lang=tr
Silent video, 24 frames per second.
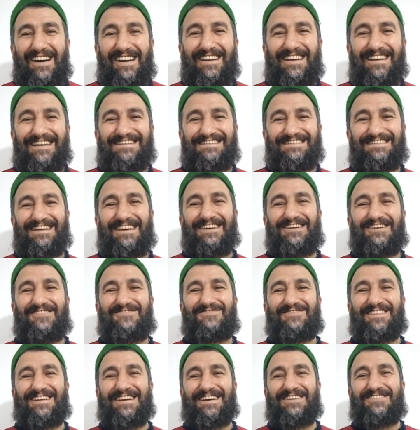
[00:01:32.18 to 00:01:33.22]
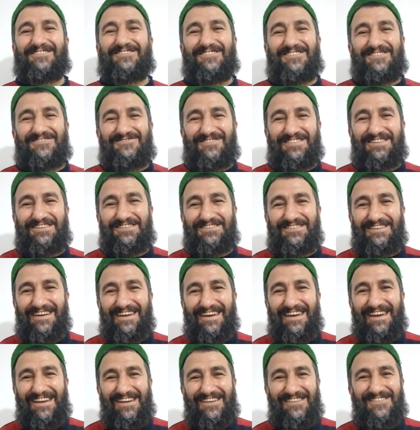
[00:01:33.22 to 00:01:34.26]
arasına yaprağı koymuş.
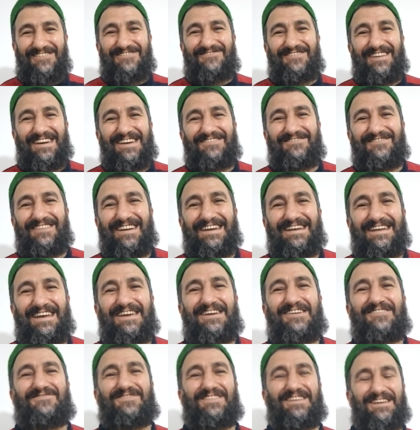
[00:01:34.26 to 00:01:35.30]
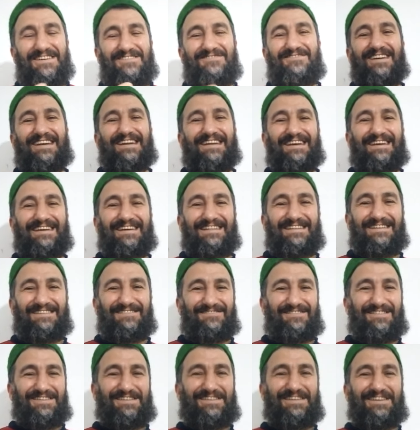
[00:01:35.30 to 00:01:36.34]
Lokma ekmeğine yaprağı bana
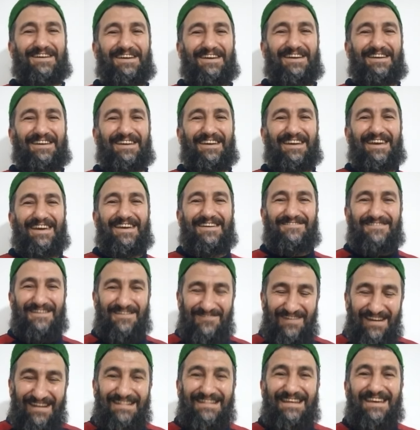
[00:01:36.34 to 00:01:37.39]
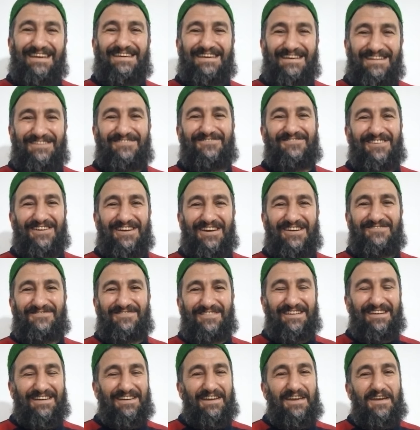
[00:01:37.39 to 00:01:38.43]
yedirmiş. Ve ben de yedim o
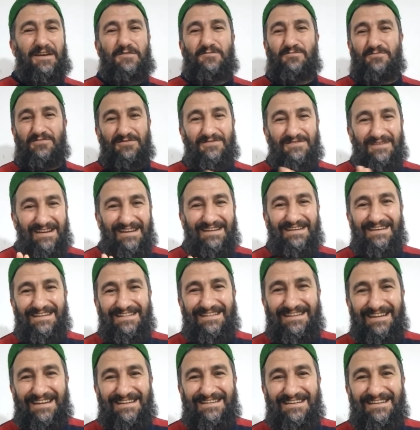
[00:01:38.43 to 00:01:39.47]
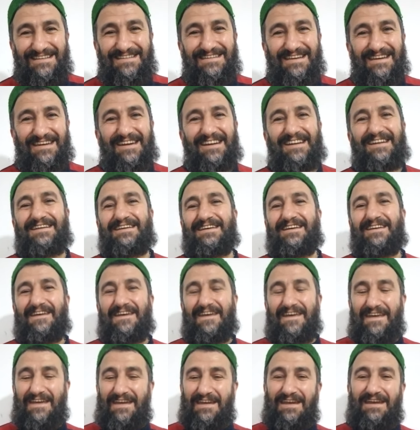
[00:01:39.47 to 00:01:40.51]
yaprağı. Bunlar yedirecekse yani
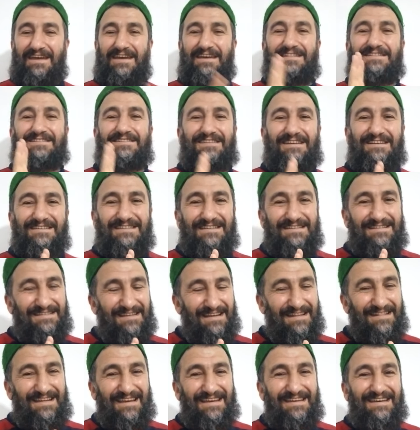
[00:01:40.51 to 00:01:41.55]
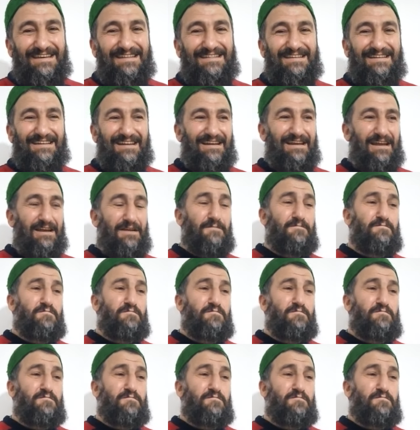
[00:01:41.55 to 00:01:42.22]
e, itiraz etsen de yedirirler.